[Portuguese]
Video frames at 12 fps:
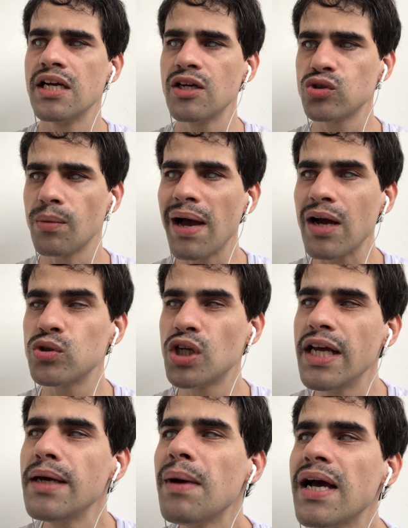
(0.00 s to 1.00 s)
Eu sou Marcos
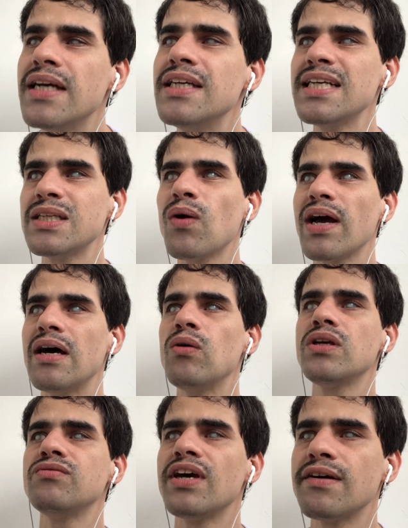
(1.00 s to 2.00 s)
Lima e esse é o canal
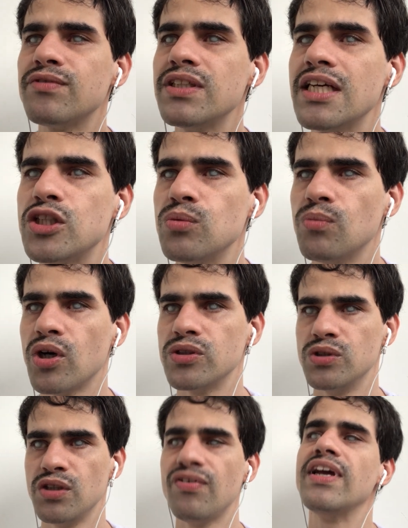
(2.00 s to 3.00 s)
que vê a vida de um
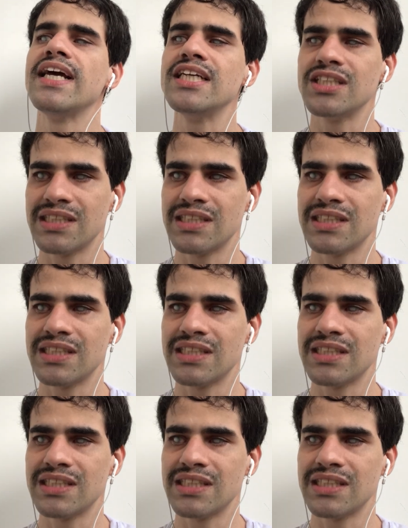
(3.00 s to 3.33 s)
modo diferente.